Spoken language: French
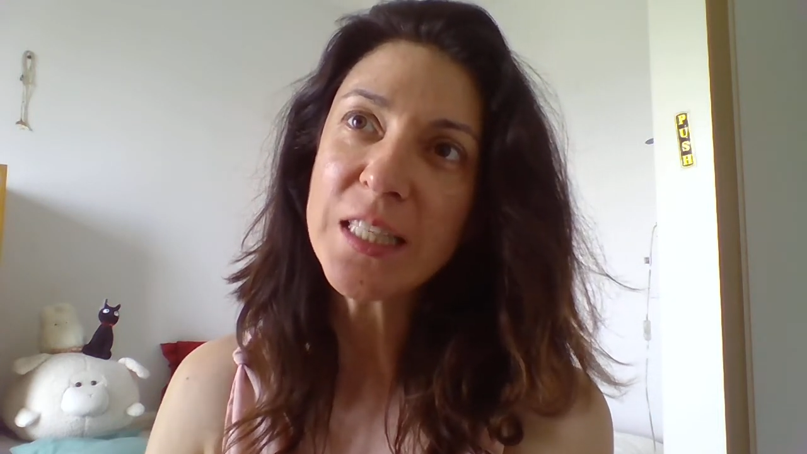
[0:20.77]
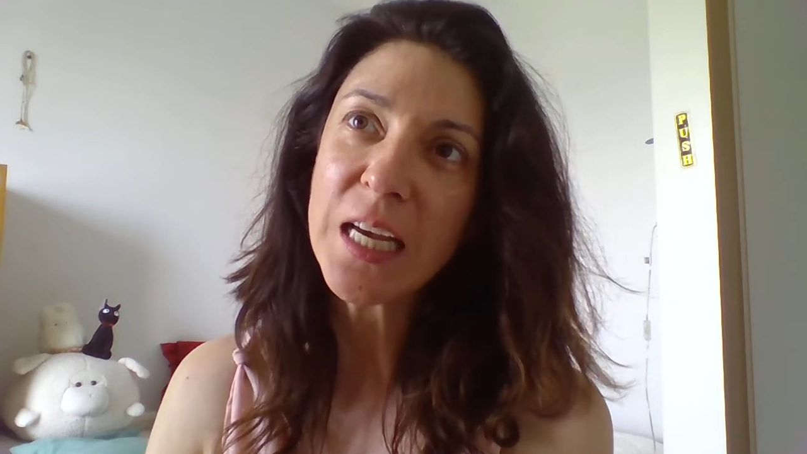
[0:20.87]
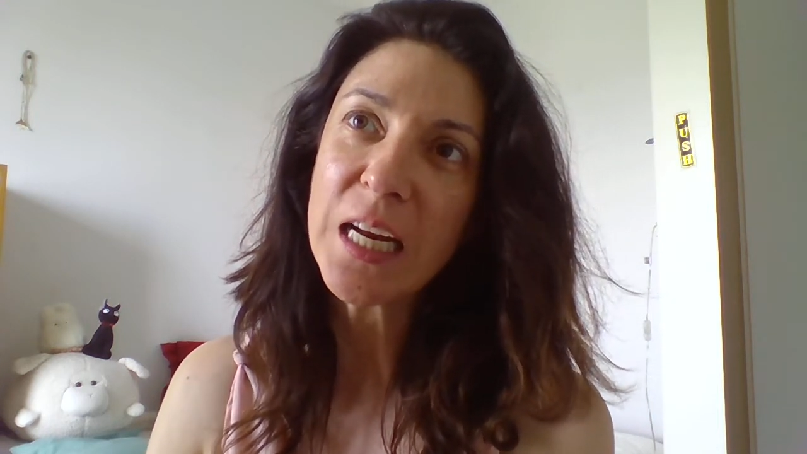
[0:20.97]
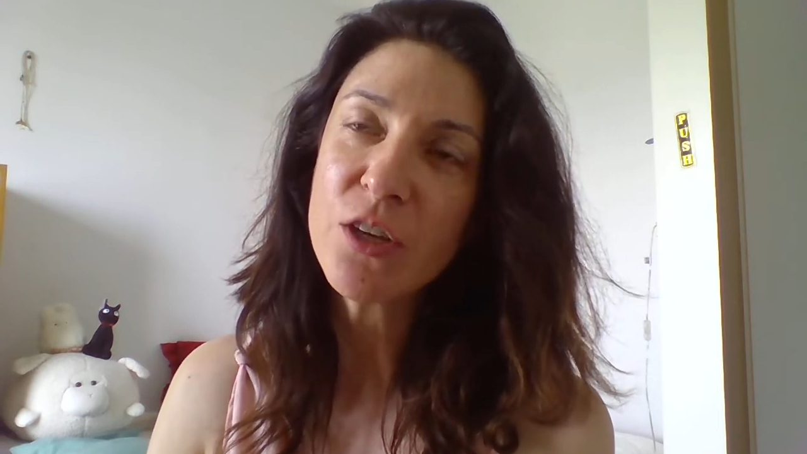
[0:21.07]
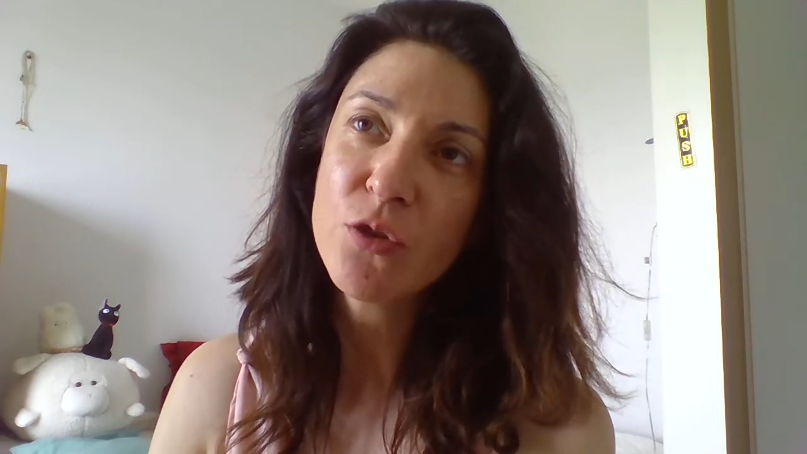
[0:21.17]
il
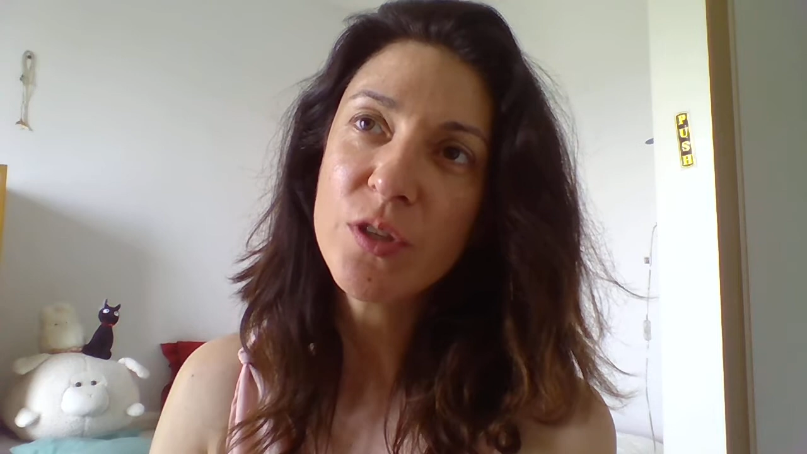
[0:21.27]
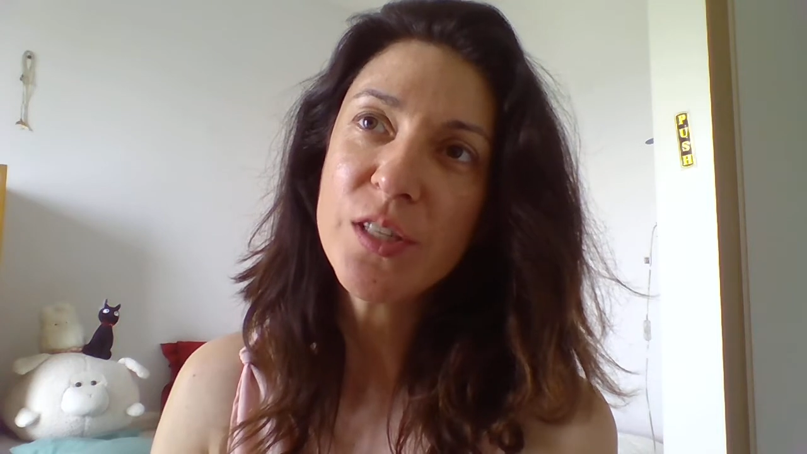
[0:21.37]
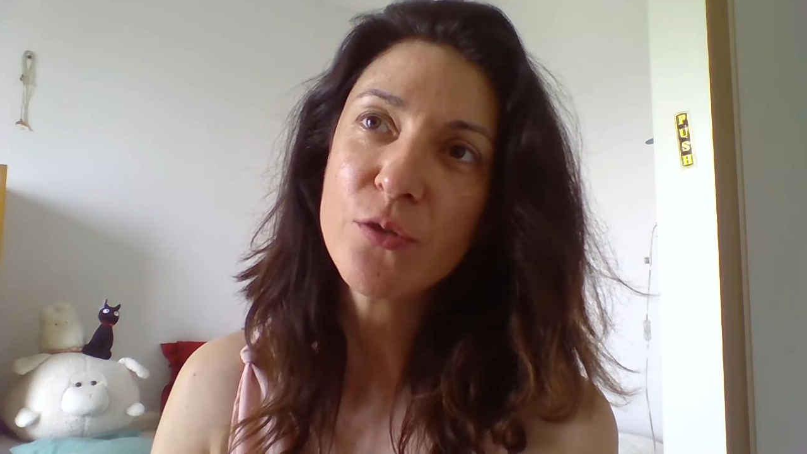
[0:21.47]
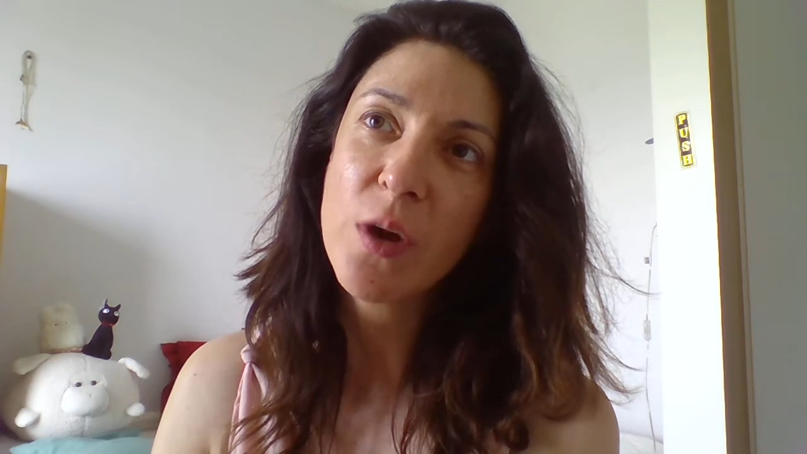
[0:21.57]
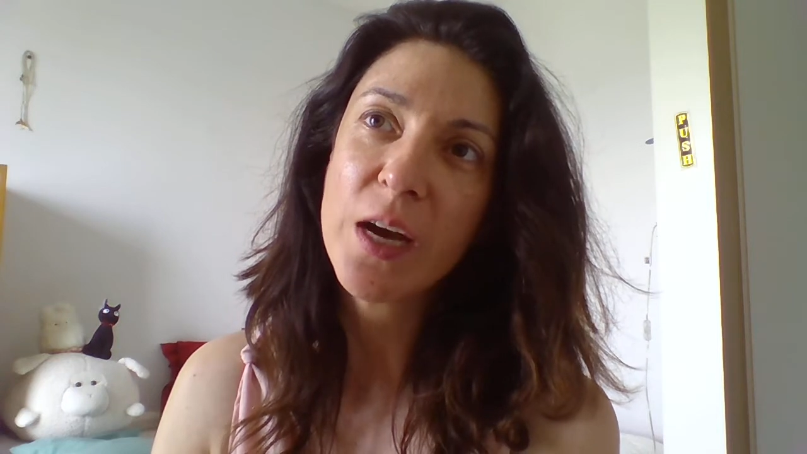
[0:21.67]
sera là
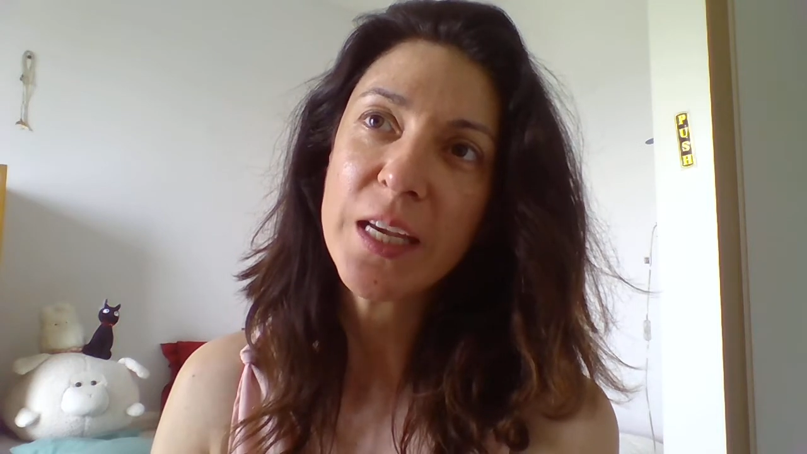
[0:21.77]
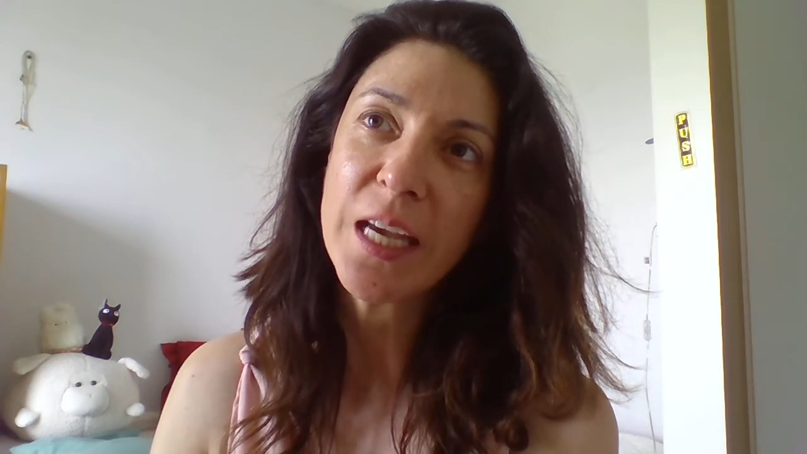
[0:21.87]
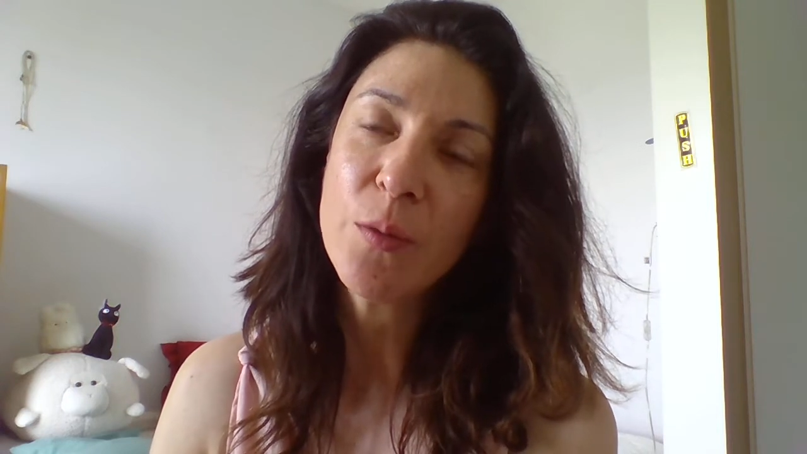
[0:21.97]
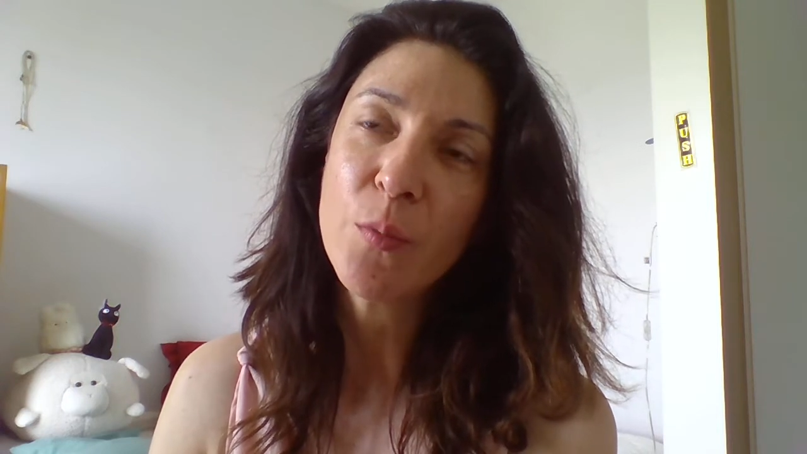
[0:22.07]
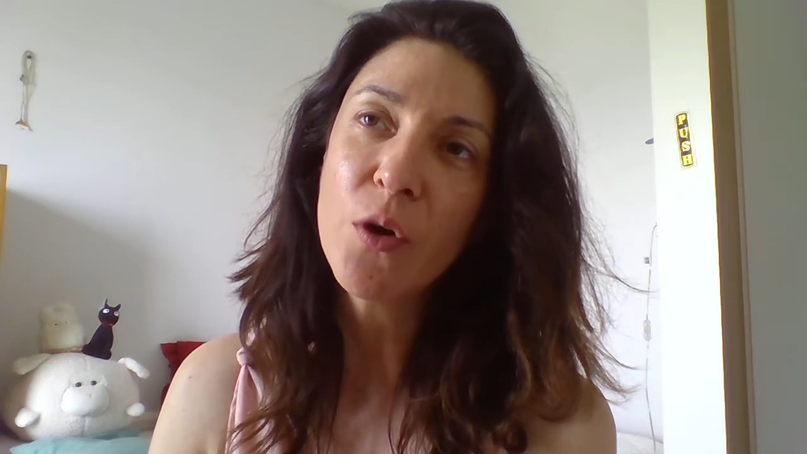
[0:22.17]
jeudi soir
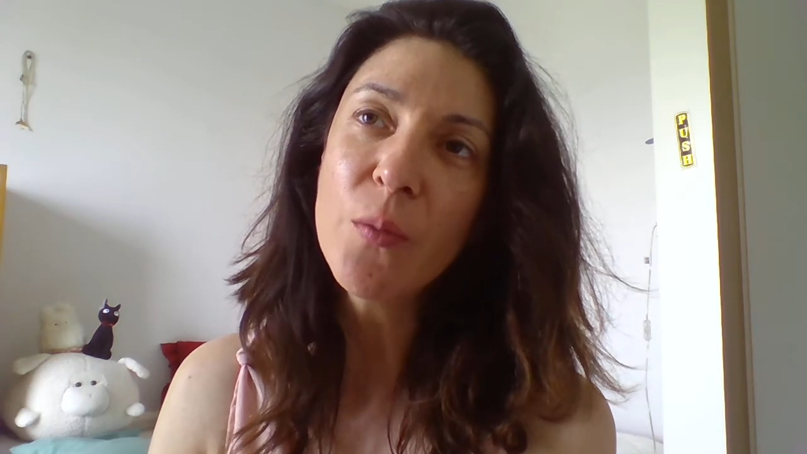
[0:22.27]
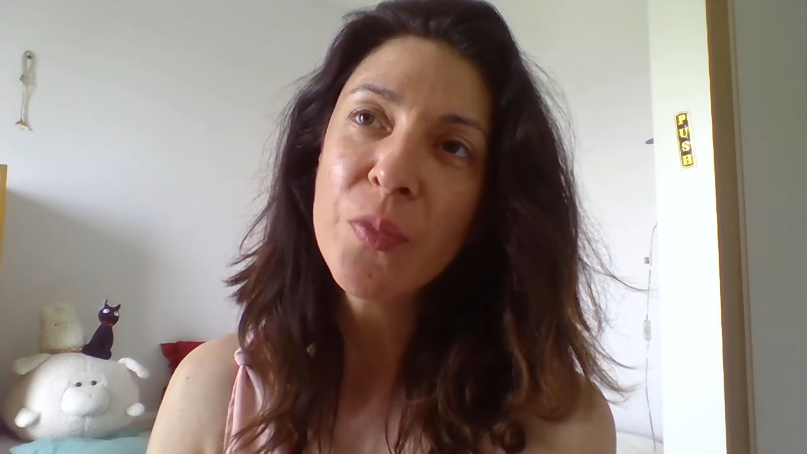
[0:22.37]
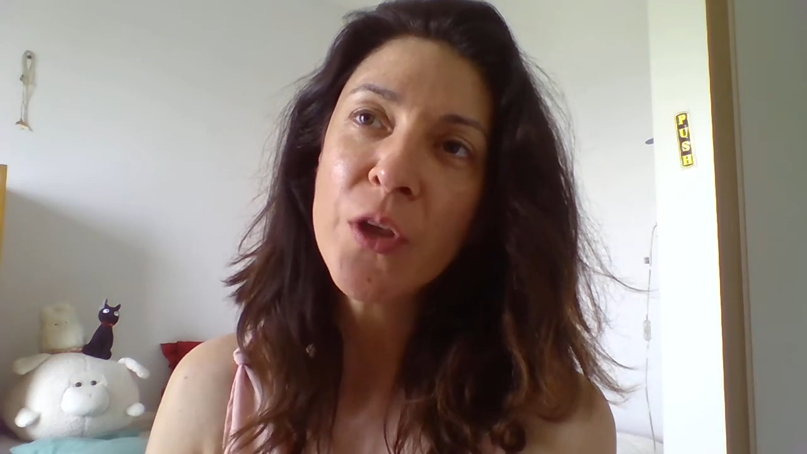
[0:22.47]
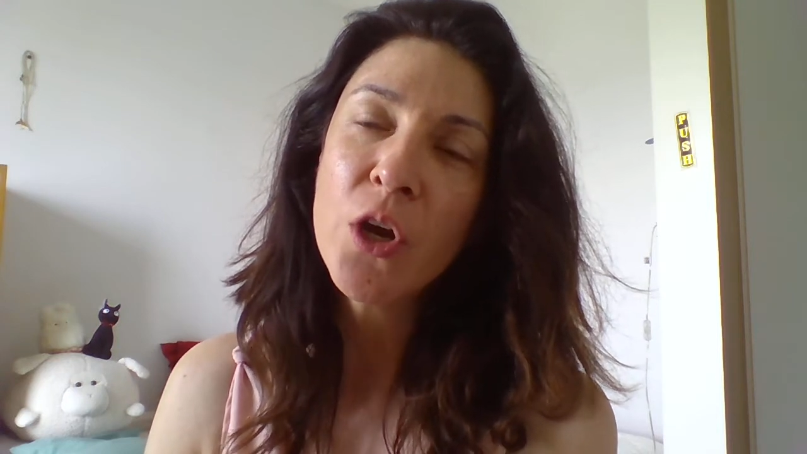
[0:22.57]
également.